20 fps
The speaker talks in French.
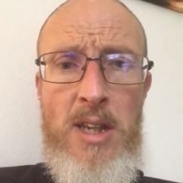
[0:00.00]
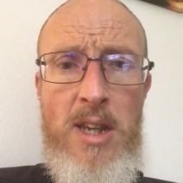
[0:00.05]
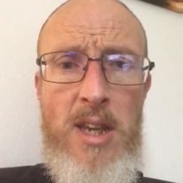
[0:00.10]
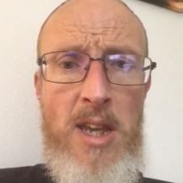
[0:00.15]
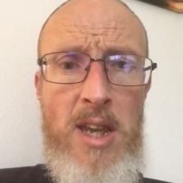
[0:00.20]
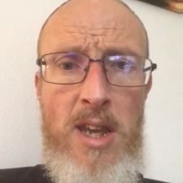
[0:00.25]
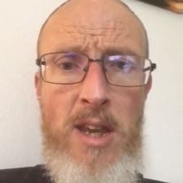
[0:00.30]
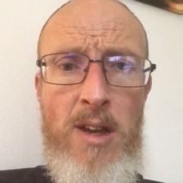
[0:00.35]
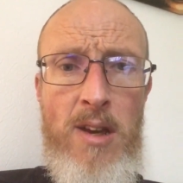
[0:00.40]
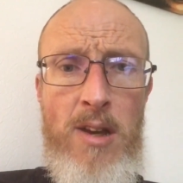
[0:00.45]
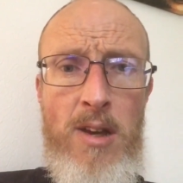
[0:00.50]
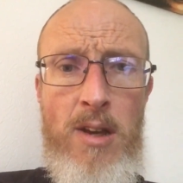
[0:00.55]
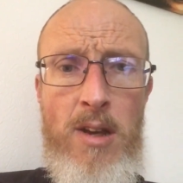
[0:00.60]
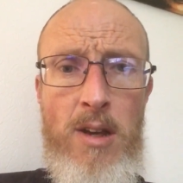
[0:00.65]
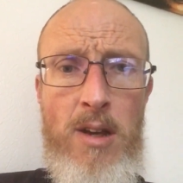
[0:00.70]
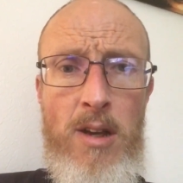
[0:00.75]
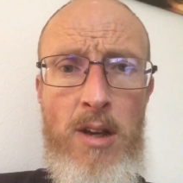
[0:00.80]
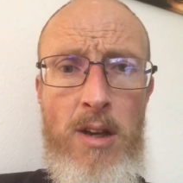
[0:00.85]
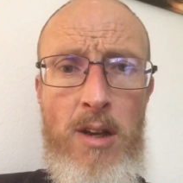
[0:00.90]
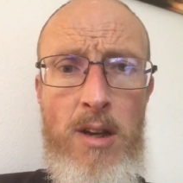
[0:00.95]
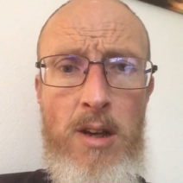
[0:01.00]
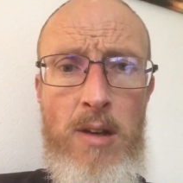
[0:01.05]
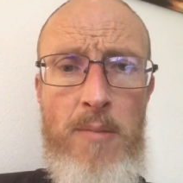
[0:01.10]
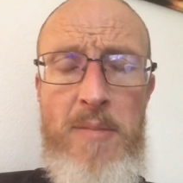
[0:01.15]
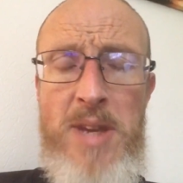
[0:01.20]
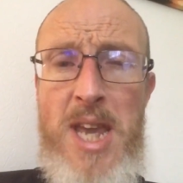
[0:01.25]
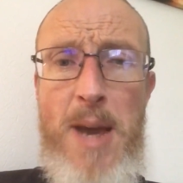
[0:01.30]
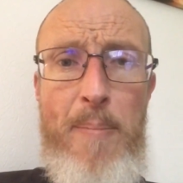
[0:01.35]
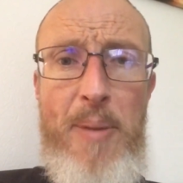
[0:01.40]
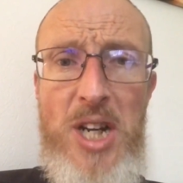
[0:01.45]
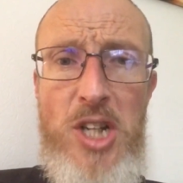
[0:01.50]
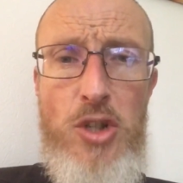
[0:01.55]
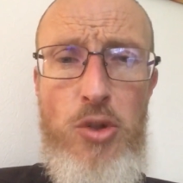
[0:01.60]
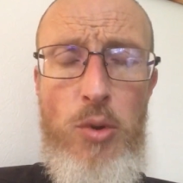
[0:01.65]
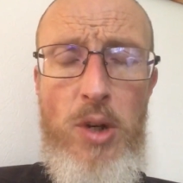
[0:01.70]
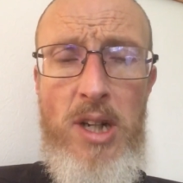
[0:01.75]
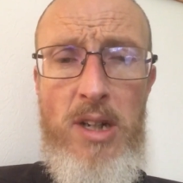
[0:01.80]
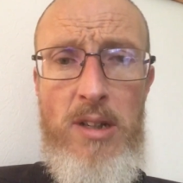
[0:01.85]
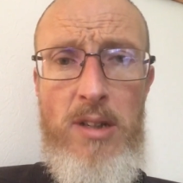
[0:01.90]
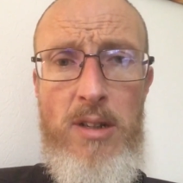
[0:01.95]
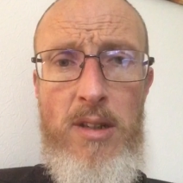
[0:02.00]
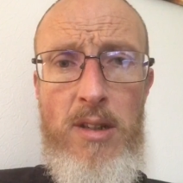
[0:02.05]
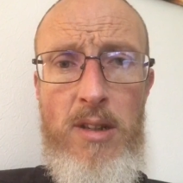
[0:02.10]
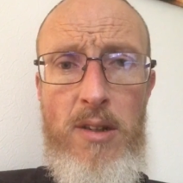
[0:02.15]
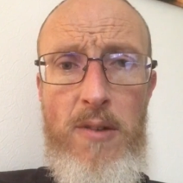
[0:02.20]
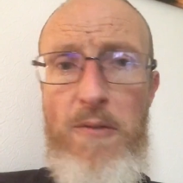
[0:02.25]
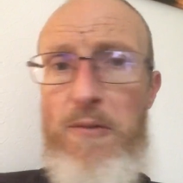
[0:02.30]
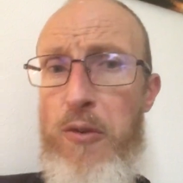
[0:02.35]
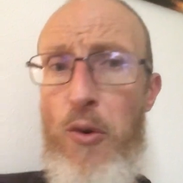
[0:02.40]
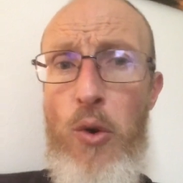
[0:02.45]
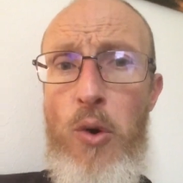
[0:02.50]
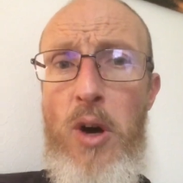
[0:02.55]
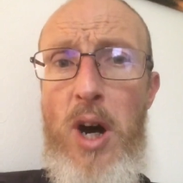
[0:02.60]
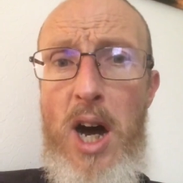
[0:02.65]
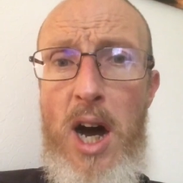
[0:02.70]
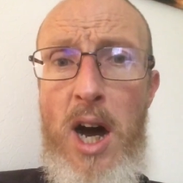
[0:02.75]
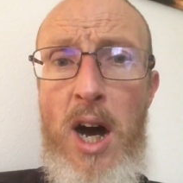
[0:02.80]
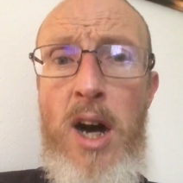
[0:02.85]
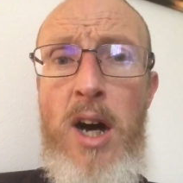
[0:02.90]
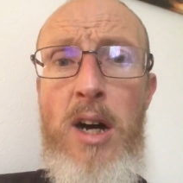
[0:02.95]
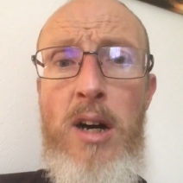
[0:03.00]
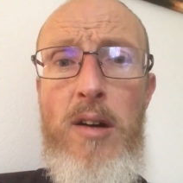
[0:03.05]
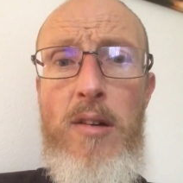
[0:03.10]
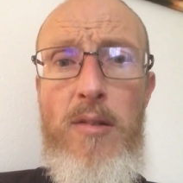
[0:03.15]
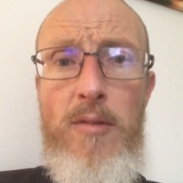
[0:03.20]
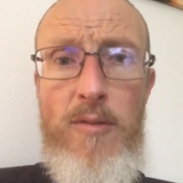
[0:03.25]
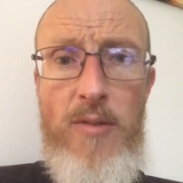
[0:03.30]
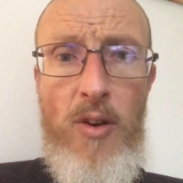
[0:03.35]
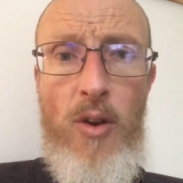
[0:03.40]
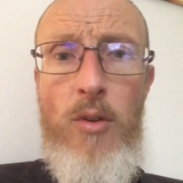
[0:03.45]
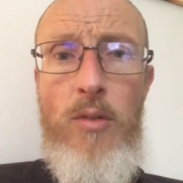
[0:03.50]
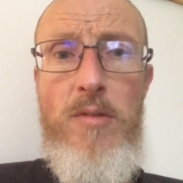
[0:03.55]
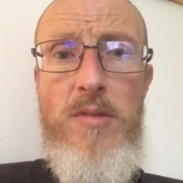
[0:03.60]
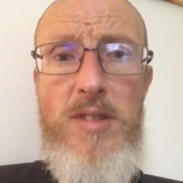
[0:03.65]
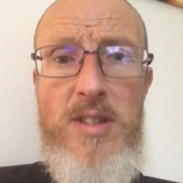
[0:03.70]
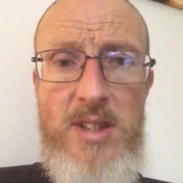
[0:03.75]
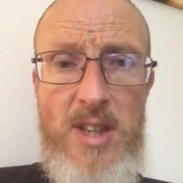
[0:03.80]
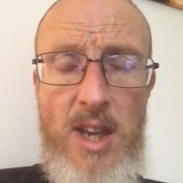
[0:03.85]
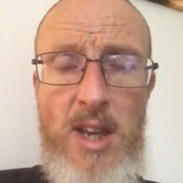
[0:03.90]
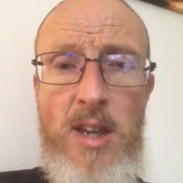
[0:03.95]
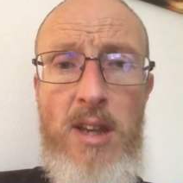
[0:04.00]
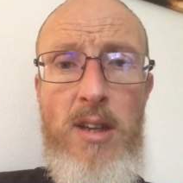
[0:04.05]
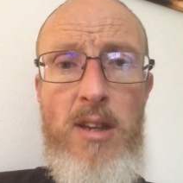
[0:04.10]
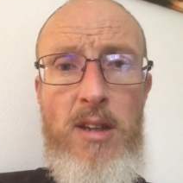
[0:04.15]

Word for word: Et mais il n'y a pas le choix. Faut avancer.